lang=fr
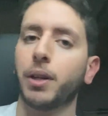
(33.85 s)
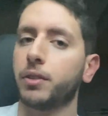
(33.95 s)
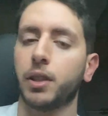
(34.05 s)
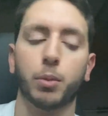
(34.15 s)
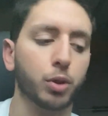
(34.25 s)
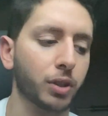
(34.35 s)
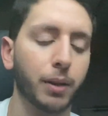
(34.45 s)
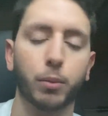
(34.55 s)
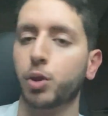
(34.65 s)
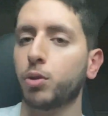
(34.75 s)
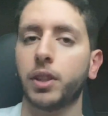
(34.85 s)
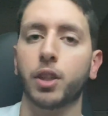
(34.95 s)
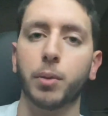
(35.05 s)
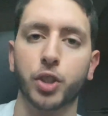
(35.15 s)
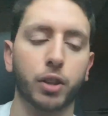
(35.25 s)
bah évidemment, ce sera mentionné,
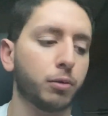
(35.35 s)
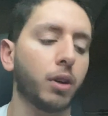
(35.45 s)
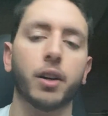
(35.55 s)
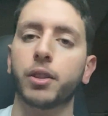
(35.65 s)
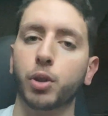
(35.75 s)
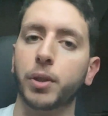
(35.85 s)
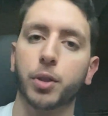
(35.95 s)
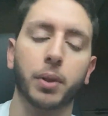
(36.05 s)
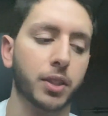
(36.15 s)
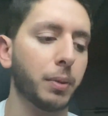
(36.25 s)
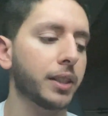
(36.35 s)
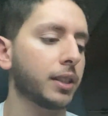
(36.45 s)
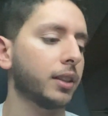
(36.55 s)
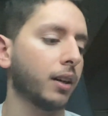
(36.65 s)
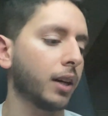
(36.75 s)
comme à chaque fois, sur ma chaîne principale,
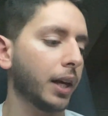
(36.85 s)
etc.